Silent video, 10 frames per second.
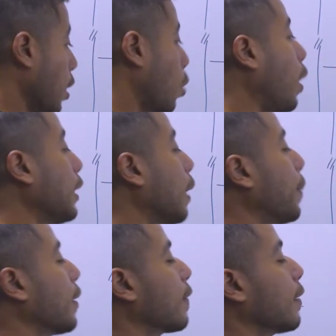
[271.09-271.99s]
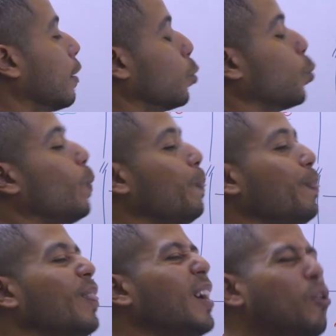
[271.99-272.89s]
Quando a pressão
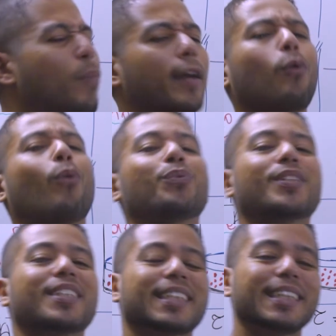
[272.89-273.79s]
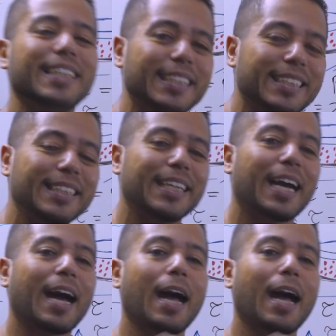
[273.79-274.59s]
não é constante,